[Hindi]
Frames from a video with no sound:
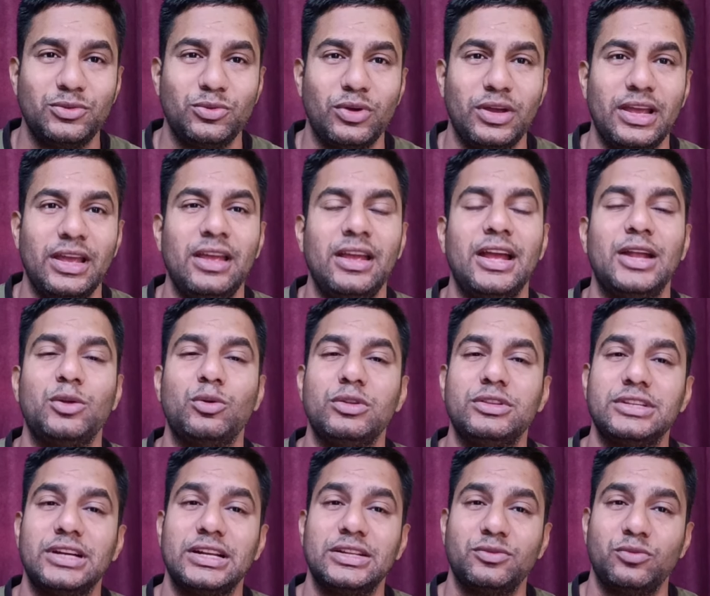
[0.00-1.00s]
जो है
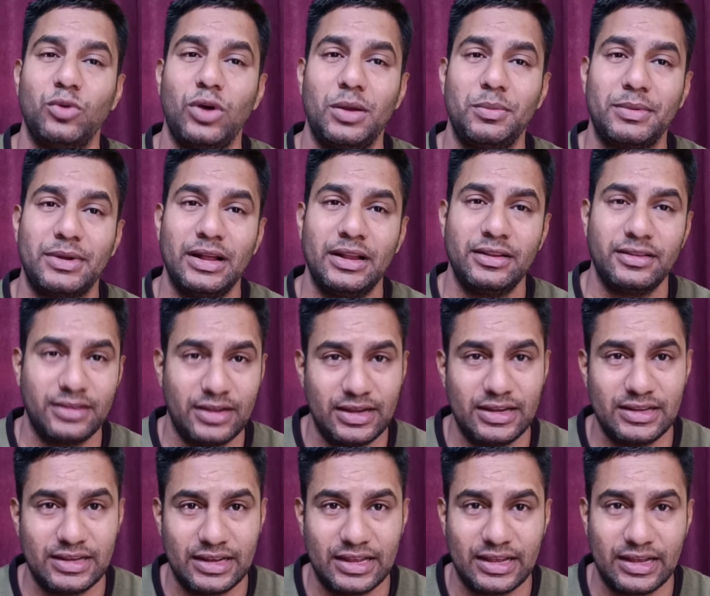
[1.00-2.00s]
एनुअल चार्ज वो आपका
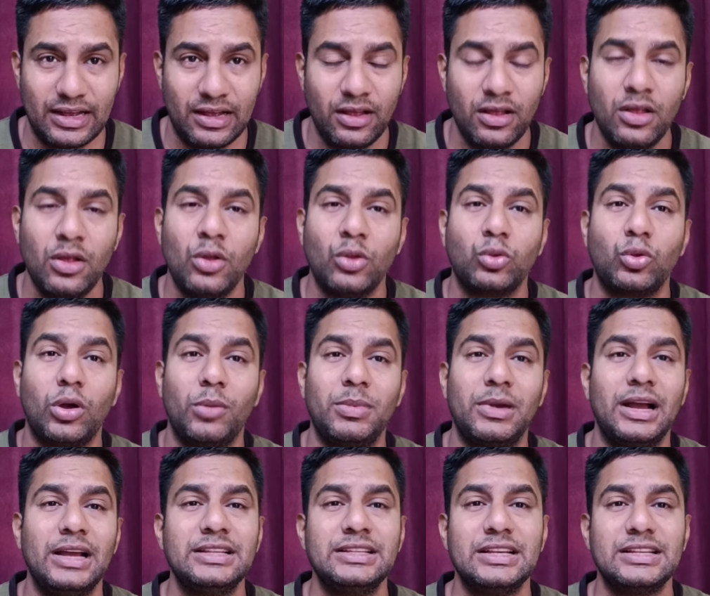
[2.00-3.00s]
नहीं लगेगा तो
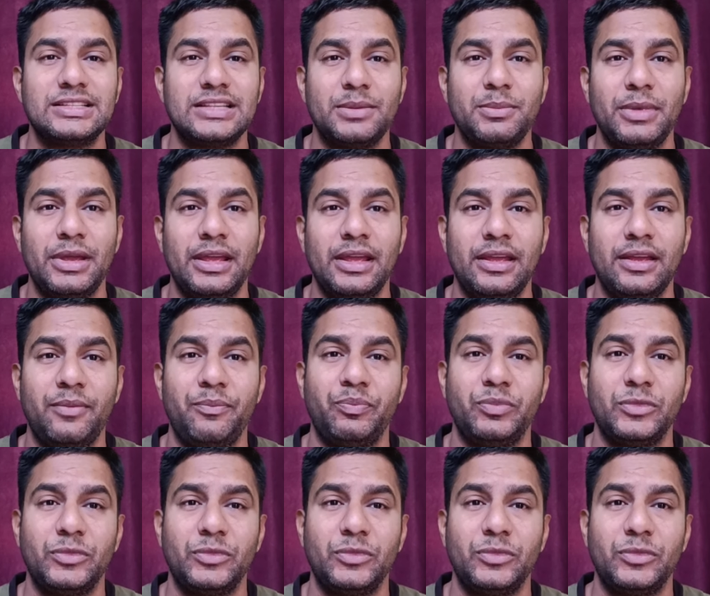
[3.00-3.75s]
आप गाइज ऐसे में